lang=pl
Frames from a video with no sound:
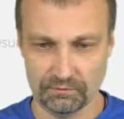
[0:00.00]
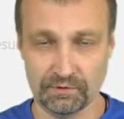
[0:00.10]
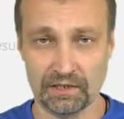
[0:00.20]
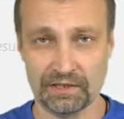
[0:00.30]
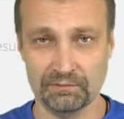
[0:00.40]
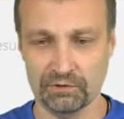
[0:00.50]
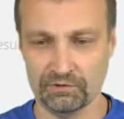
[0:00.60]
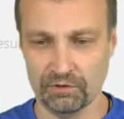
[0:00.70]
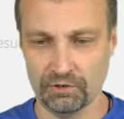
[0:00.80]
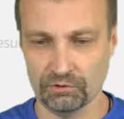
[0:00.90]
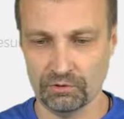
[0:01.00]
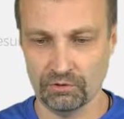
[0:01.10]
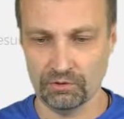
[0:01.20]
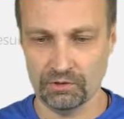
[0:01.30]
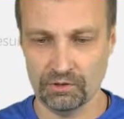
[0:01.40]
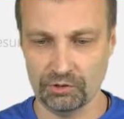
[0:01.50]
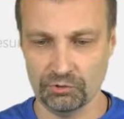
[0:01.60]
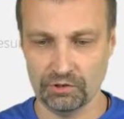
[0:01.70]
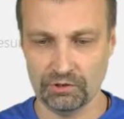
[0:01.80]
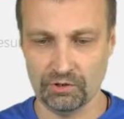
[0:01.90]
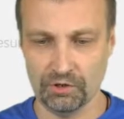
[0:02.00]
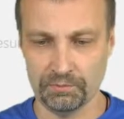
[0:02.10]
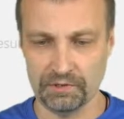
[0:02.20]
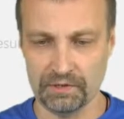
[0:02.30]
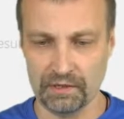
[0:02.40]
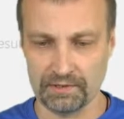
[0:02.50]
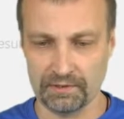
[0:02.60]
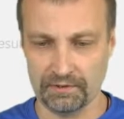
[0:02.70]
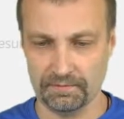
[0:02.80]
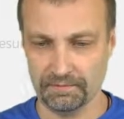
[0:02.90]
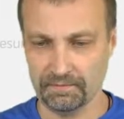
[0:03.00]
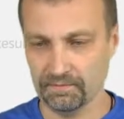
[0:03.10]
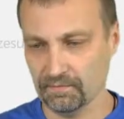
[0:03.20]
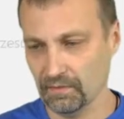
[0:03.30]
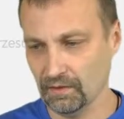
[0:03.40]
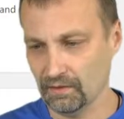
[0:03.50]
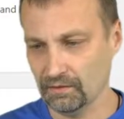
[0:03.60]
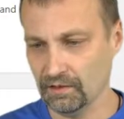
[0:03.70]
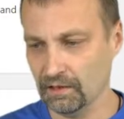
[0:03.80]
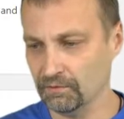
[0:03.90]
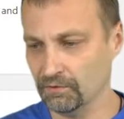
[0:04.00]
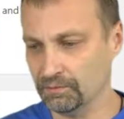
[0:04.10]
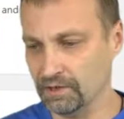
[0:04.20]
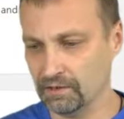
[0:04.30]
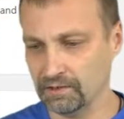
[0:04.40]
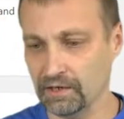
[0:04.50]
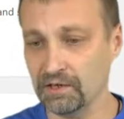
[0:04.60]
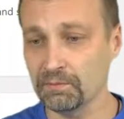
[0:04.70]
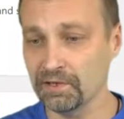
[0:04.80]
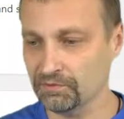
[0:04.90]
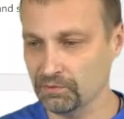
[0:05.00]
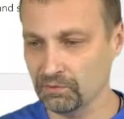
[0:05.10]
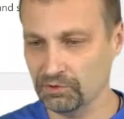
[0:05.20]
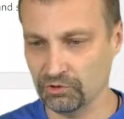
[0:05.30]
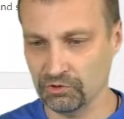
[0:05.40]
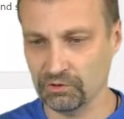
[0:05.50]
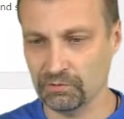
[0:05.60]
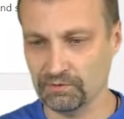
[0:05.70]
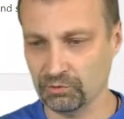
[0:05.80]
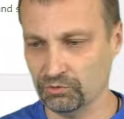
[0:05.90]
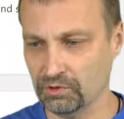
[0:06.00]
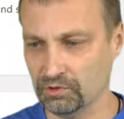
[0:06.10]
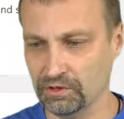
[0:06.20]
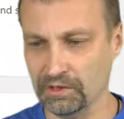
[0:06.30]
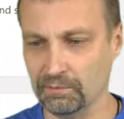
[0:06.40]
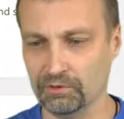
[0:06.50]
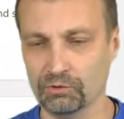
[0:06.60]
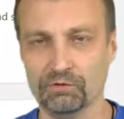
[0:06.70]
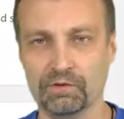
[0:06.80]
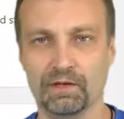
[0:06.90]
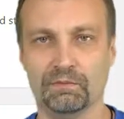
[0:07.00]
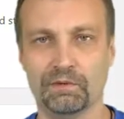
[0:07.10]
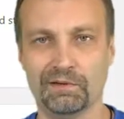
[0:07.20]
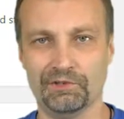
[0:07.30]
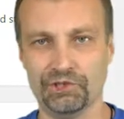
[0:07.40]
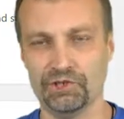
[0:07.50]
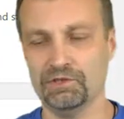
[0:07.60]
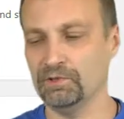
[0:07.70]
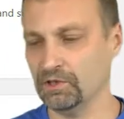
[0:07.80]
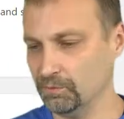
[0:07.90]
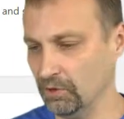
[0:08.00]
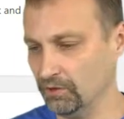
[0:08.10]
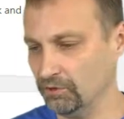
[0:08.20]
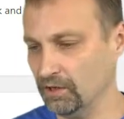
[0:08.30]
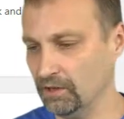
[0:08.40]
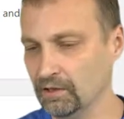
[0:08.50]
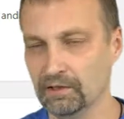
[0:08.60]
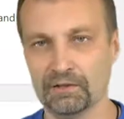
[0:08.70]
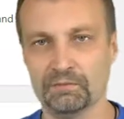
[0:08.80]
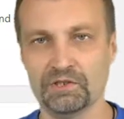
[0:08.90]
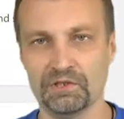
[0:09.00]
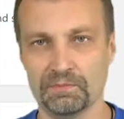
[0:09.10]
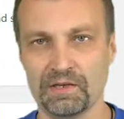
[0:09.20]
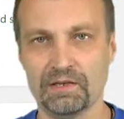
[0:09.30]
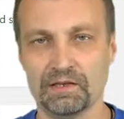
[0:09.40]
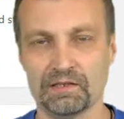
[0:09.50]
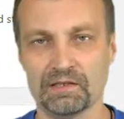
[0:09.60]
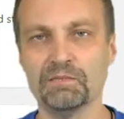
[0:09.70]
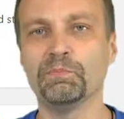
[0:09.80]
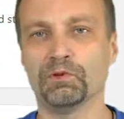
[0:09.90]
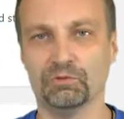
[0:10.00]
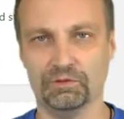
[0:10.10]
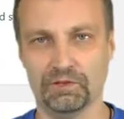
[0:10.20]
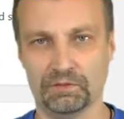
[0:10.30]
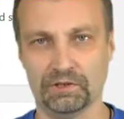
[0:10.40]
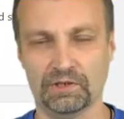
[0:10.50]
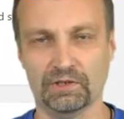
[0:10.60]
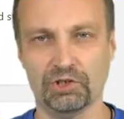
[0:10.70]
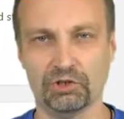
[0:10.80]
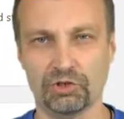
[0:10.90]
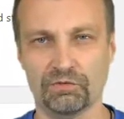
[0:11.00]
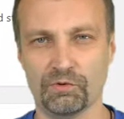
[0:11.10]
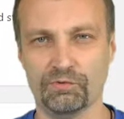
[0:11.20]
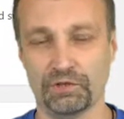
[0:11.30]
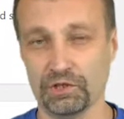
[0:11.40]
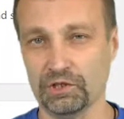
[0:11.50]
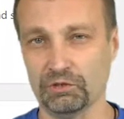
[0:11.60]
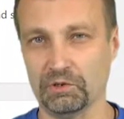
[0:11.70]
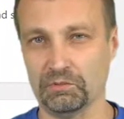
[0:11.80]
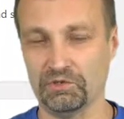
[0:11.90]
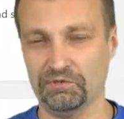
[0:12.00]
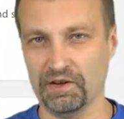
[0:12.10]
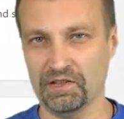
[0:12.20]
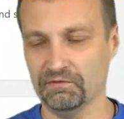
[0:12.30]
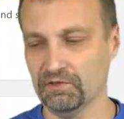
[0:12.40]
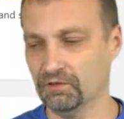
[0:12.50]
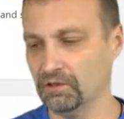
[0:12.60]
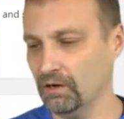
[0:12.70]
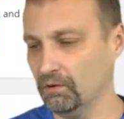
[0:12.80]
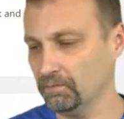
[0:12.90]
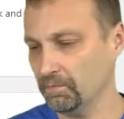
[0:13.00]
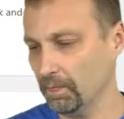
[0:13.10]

wracamy do wyglądu i tutaj do opcji Astry klikamy w opcję Astra. Ja nie będę w tym momencie omawiał tutaj tych elementów, pobawisz się nimi na spokojnie. My sobie zaimportujemy gotową witrynę, która będzie fajnie wyglądała.